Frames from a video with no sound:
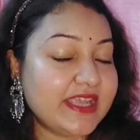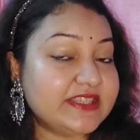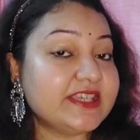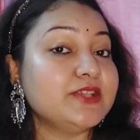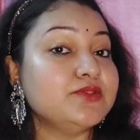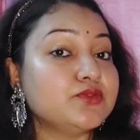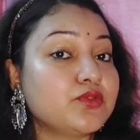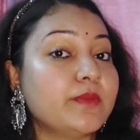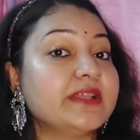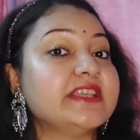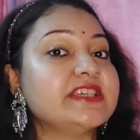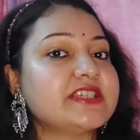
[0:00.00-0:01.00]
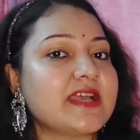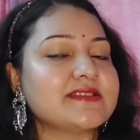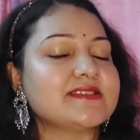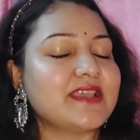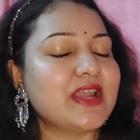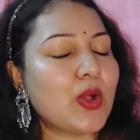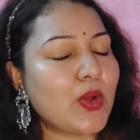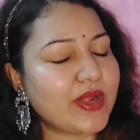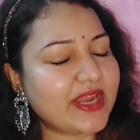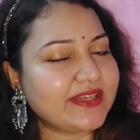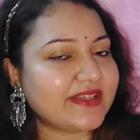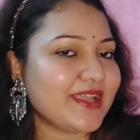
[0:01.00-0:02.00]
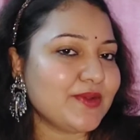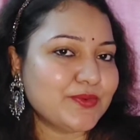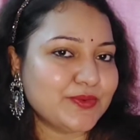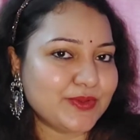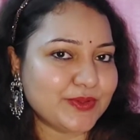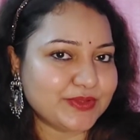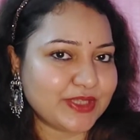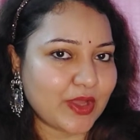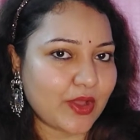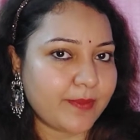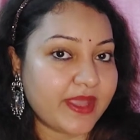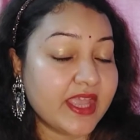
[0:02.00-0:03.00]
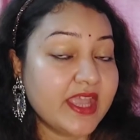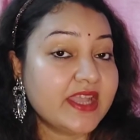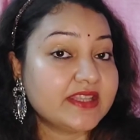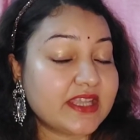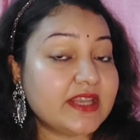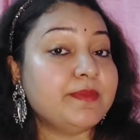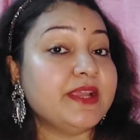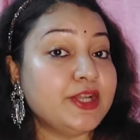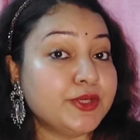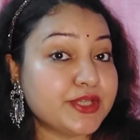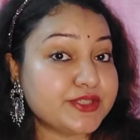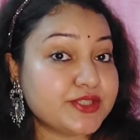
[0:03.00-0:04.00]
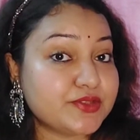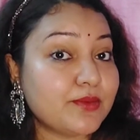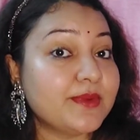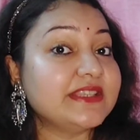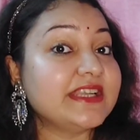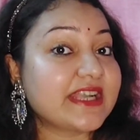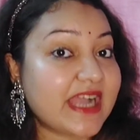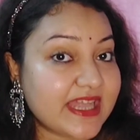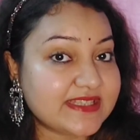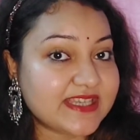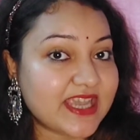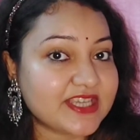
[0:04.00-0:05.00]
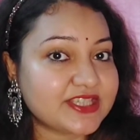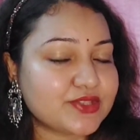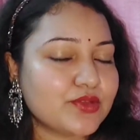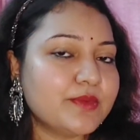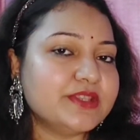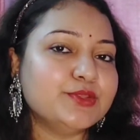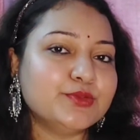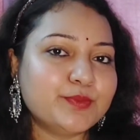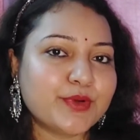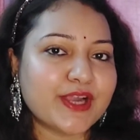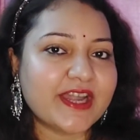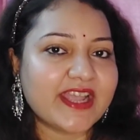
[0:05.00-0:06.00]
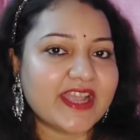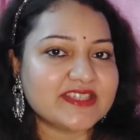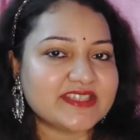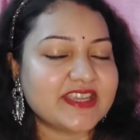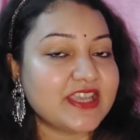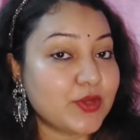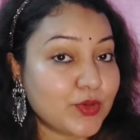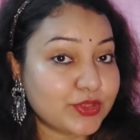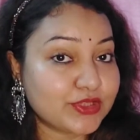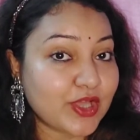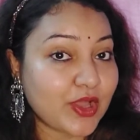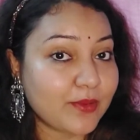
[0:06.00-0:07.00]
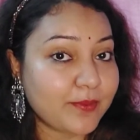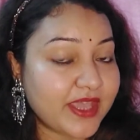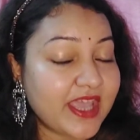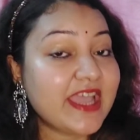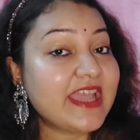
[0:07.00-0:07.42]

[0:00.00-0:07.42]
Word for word: এতে কিন্তু তোমাদের স্বাস্থ্যের অনেকটাই উন্নতি হবে তাহলে ভিডিওটা যদি তোমাদের কাজে আসে তোমাদের উপকারে আসে কি করতে হবে